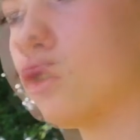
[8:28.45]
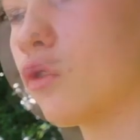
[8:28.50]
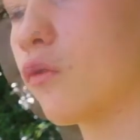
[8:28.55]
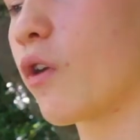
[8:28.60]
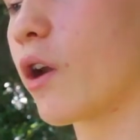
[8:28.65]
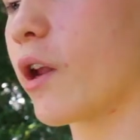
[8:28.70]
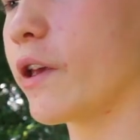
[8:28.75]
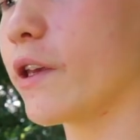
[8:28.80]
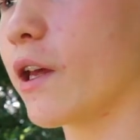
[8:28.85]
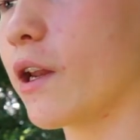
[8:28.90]
Donc
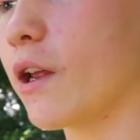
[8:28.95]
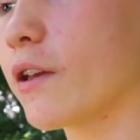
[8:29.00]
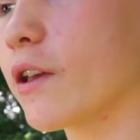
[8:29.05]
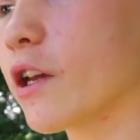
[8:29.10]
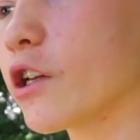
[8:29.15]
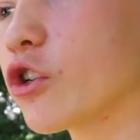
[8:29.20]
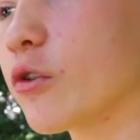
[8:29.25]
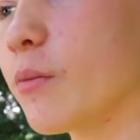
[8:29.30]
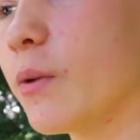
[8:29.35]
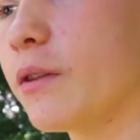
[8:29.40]
voilà, il y a la
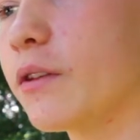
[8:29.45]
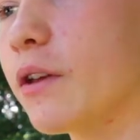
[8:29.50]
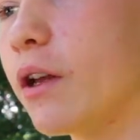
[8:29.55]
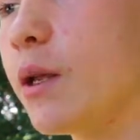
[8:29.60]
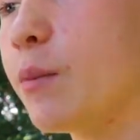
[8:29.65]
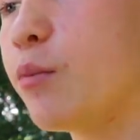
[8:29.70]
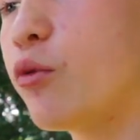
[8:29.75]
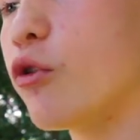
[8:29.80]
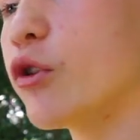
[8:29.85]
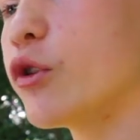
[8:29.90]
cage en
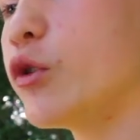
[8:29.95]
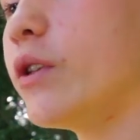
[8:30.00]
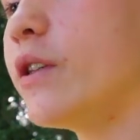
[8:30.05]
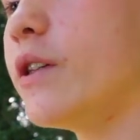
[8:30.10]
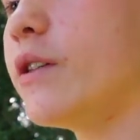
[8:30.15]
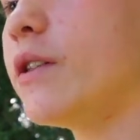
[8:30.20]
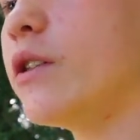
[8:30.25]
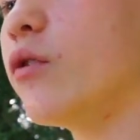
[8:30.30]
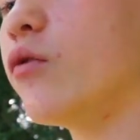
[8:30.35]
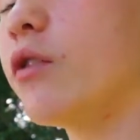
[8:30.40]
métal et puis ensuite
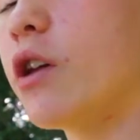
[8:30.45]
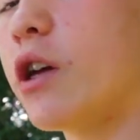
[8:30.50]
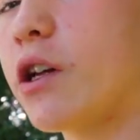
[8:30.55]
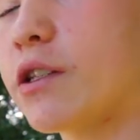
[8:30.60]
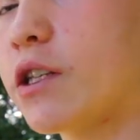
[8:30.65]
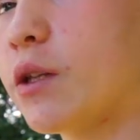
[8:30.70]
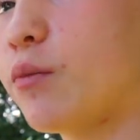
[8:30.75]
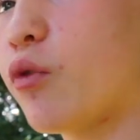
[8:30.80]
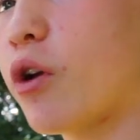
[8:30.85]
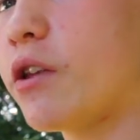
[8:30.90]
ici on a
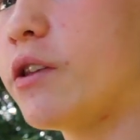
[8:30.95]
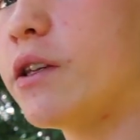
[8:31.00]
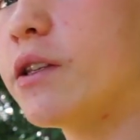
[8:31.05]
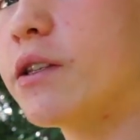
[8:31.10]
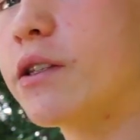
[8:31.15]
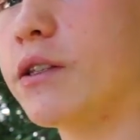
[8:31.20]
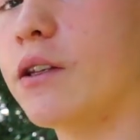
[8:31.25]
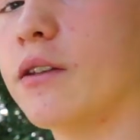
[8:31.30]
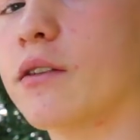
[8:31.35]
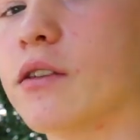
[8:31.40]
cette poignée qui